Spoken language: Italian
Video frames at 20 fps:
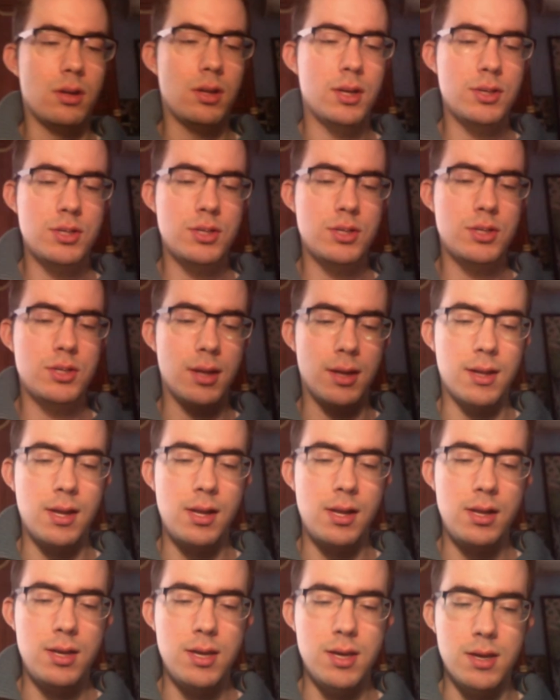la città
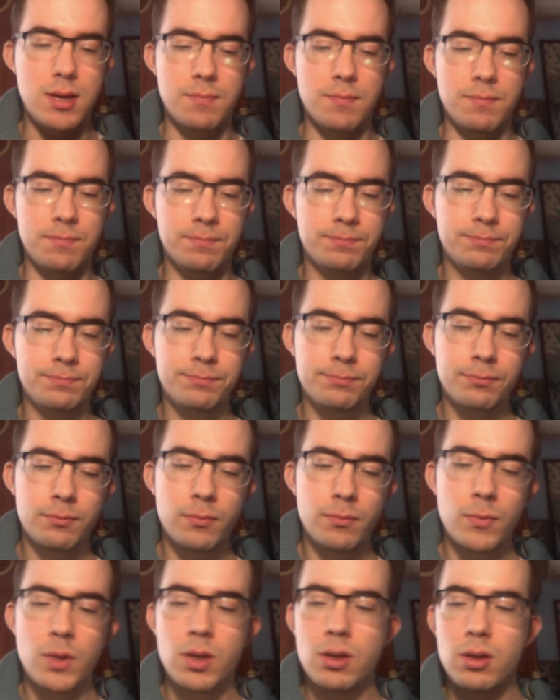degli,
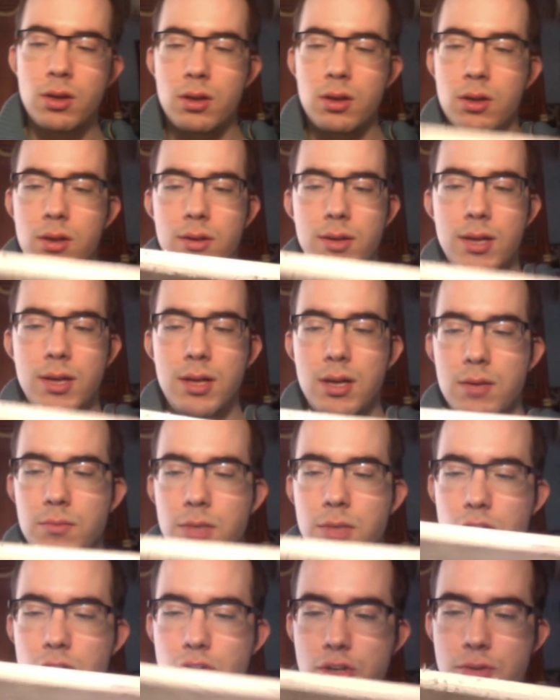degli
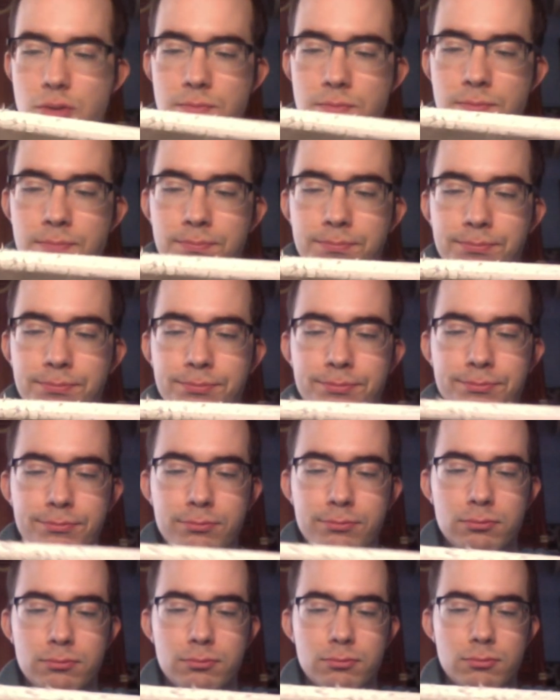amici
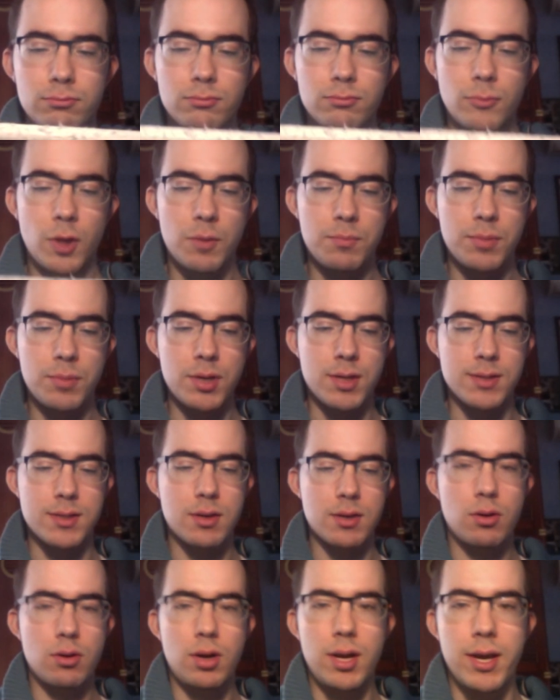appena si
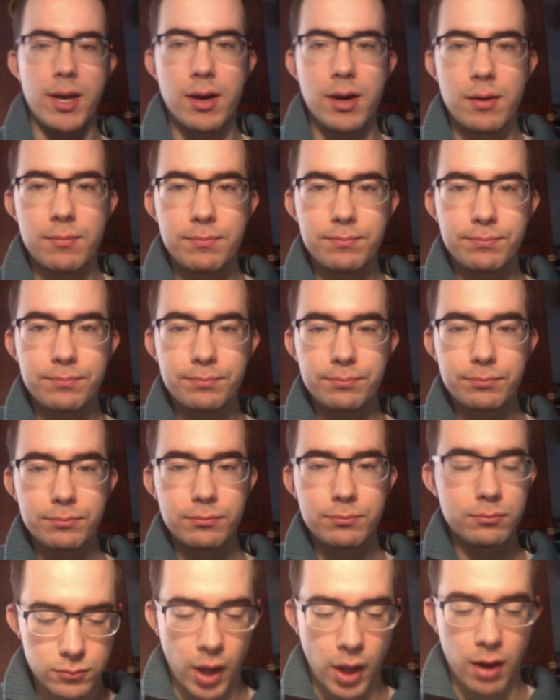collega
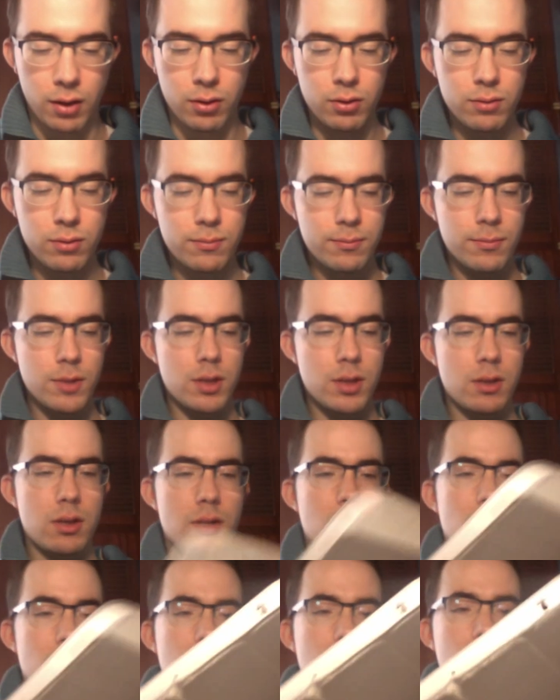ecco
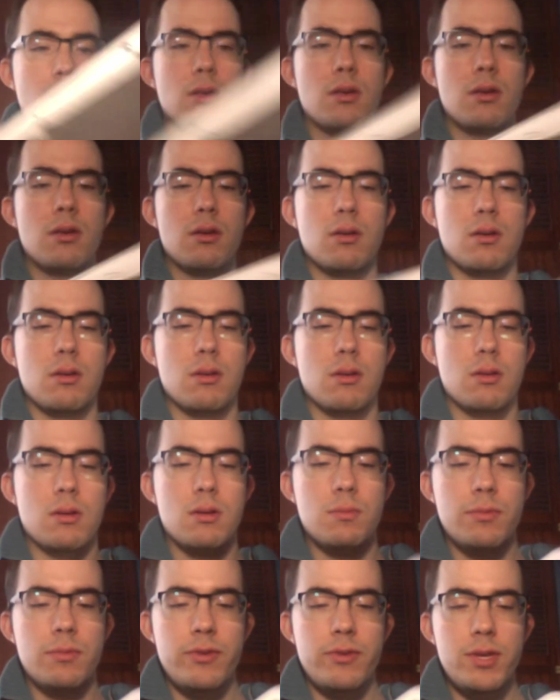
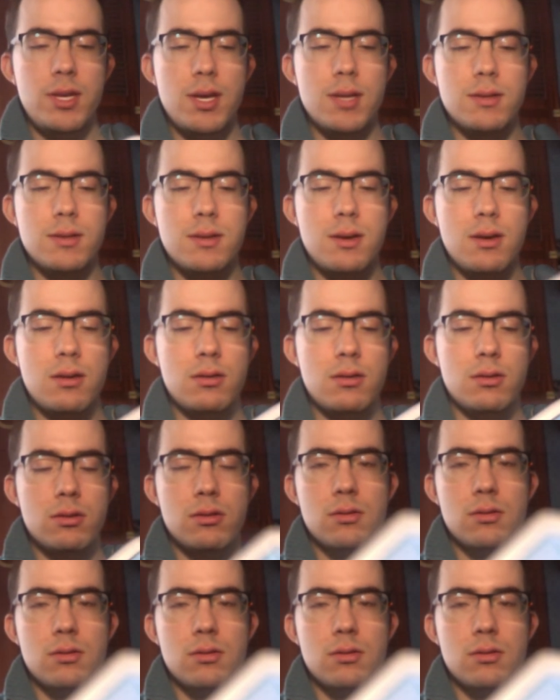come vedete